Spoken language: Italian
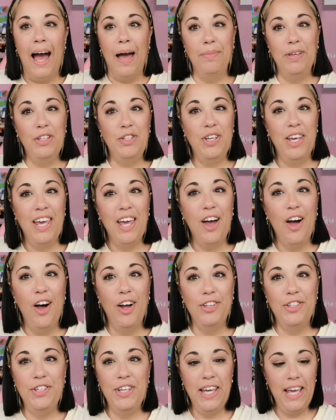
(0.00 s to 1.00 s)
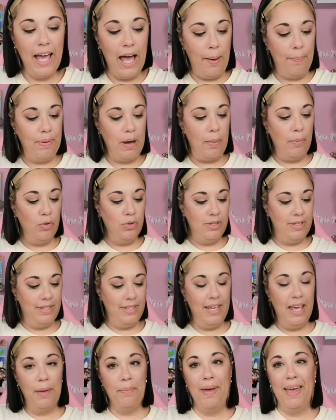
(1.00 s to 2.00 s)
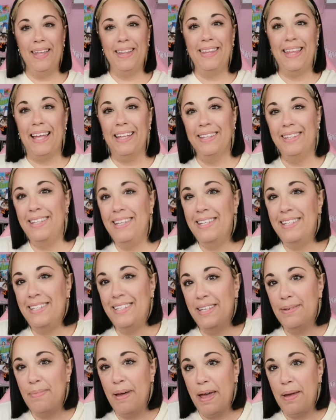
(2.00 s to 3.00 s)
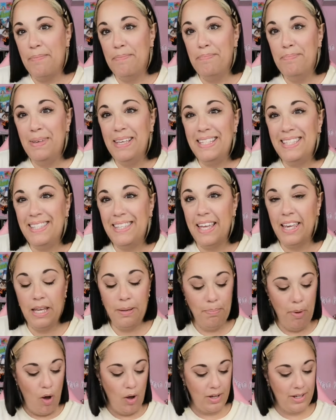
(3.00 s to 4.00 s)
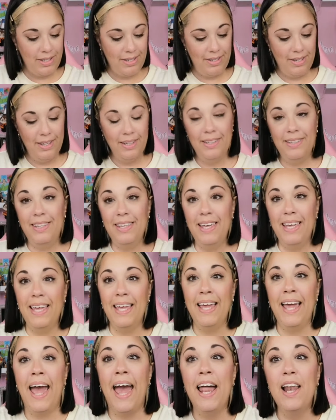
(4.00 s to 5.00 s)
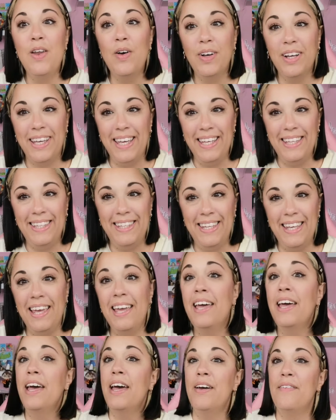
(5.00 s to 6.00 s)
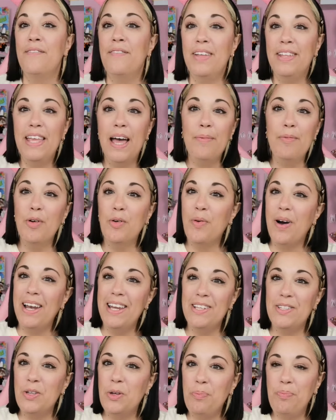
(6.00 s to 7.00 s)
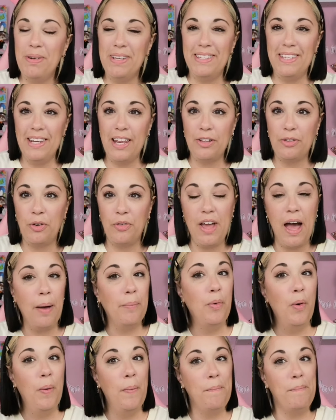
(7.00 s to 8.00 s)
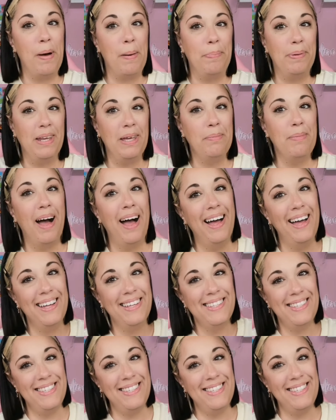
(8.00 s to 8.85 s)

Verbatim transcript: Amici, oggi apriamo insieme tantissime mystery box di Hello Kitty. Vediamo quale sorprese ne troviamo, ma prima